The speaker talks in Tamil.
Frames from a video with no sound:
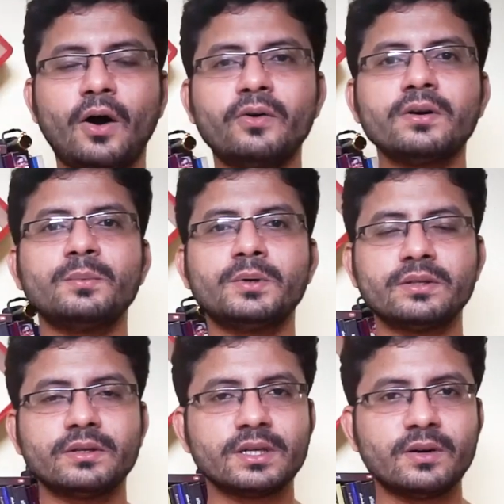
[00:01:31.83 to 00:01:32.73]
அவங்கள
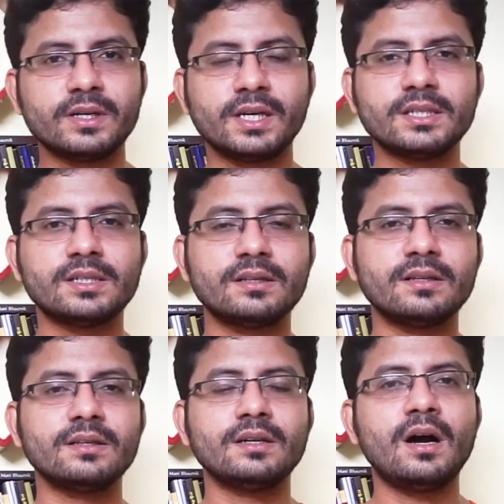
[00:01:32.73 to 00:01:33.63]
பொறுத்த வரைக்கும் அவங்க நினச்சிட்டு
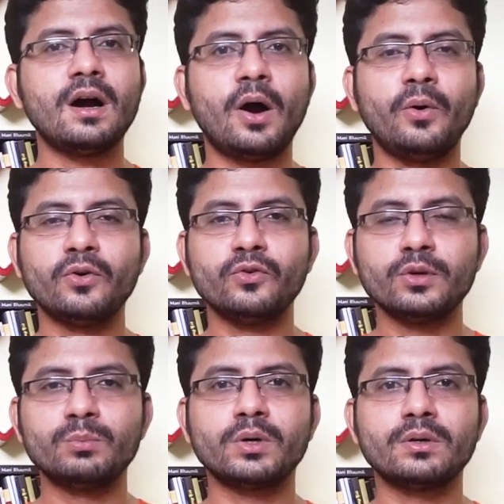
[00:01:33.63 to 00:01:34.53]
இருந்ததெல்லாம் அவங்க
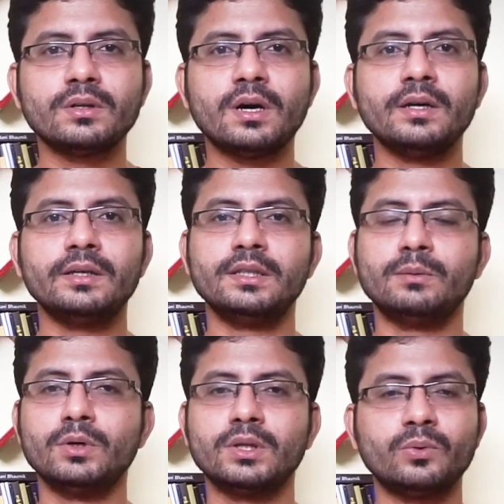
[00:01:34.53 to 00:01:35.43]
ஊர் மட்டும்தான் இந்த
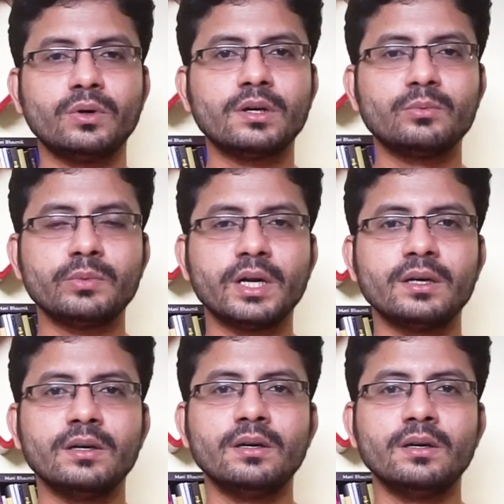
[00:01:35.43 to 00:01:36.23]
மொத்த உலகமே